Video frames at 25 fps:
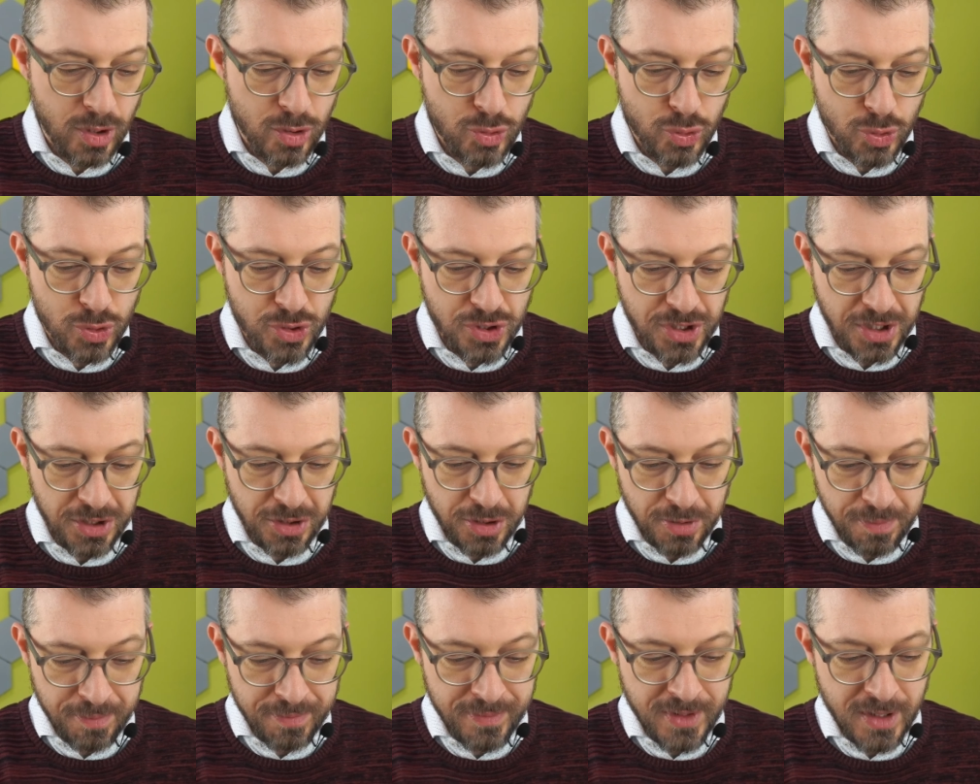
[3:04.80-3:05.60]
del suo
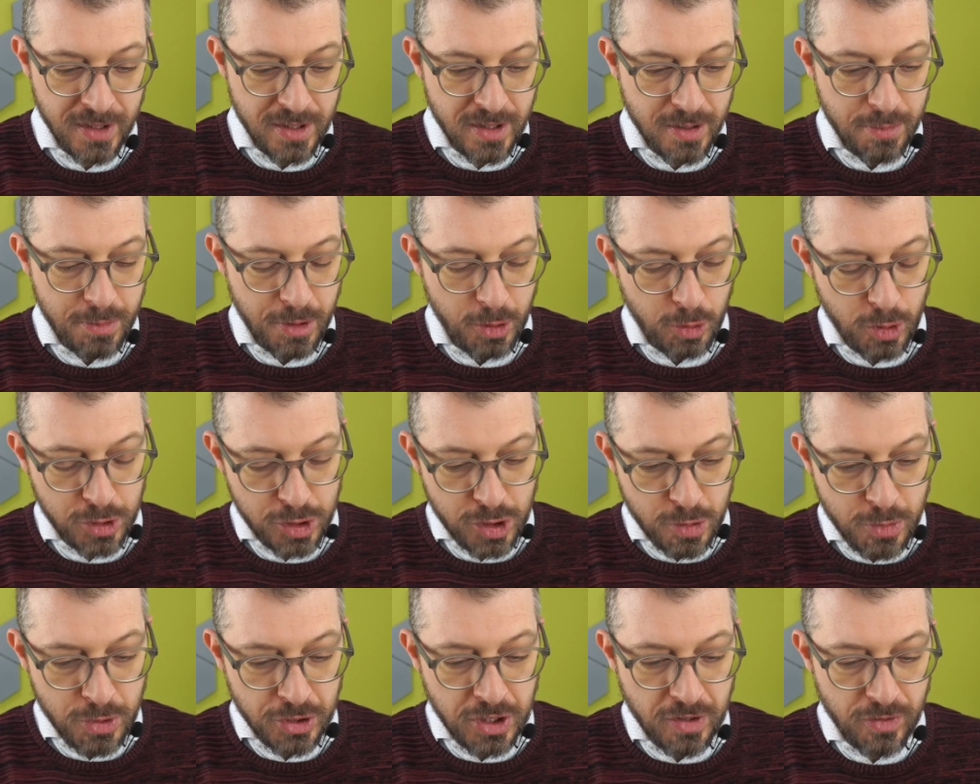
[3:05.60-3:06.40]
sito. Per
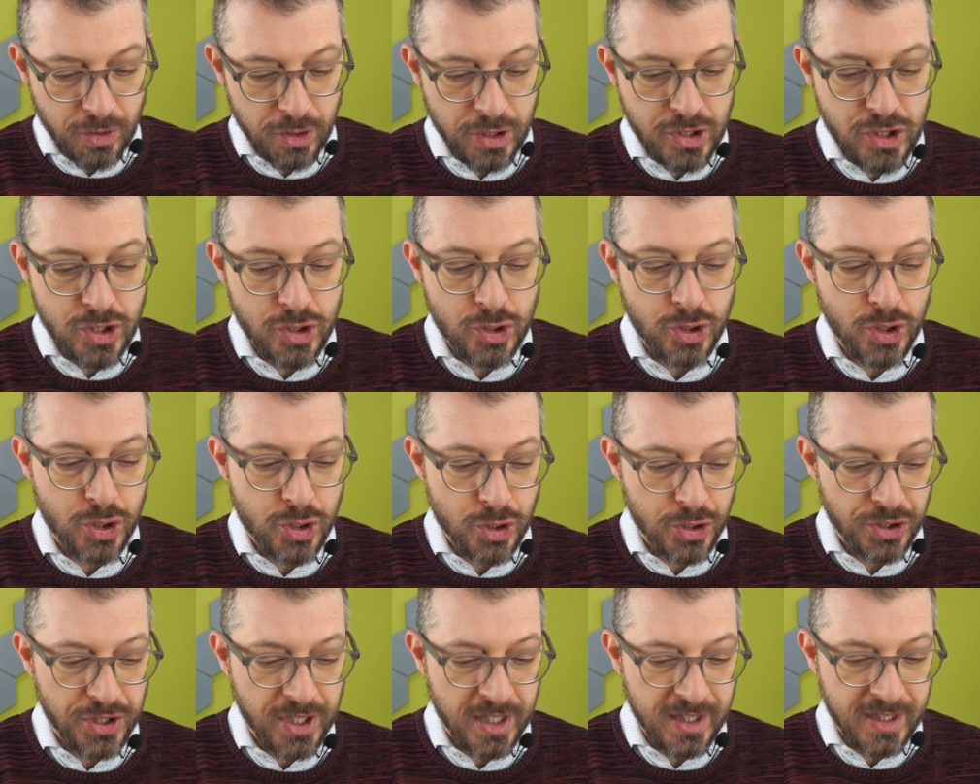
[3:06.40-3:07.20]
questo motivo ho deciso di
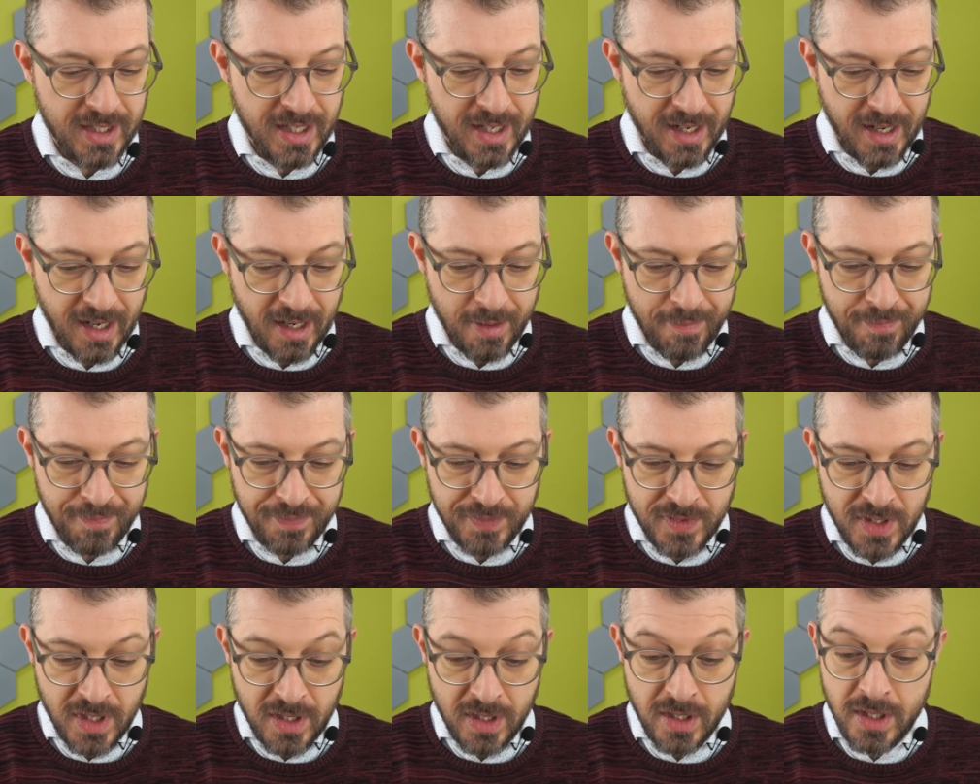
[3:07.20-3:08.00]
contattarla,